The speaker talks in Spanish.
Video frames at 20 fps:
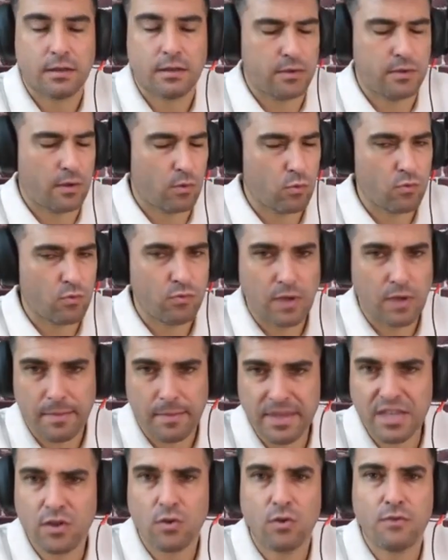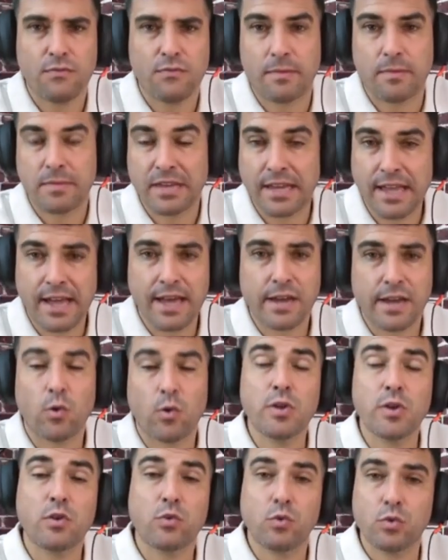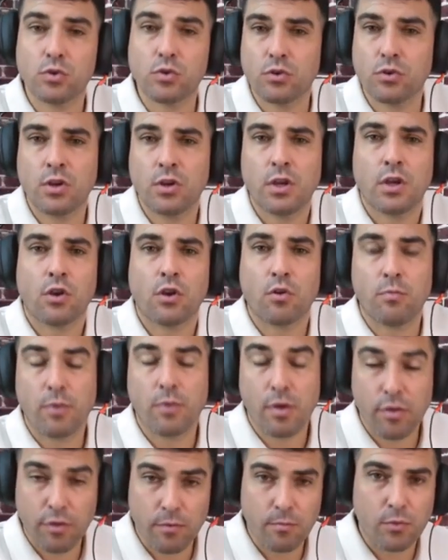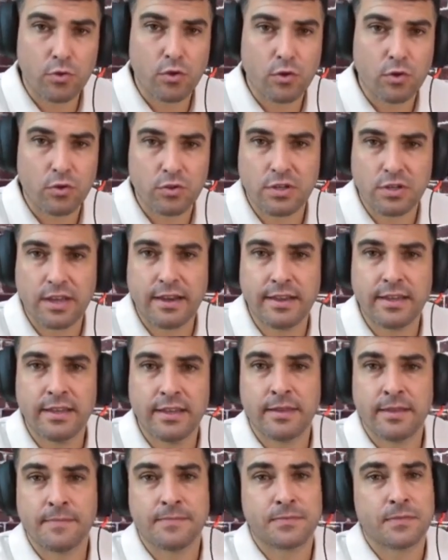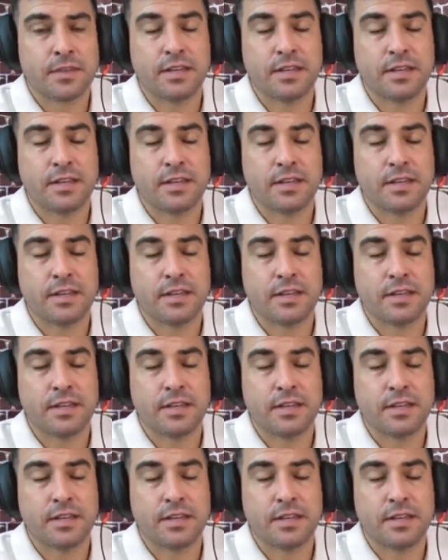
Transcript: de algún amigo, familiar o incluso, como hizo el Mundo González,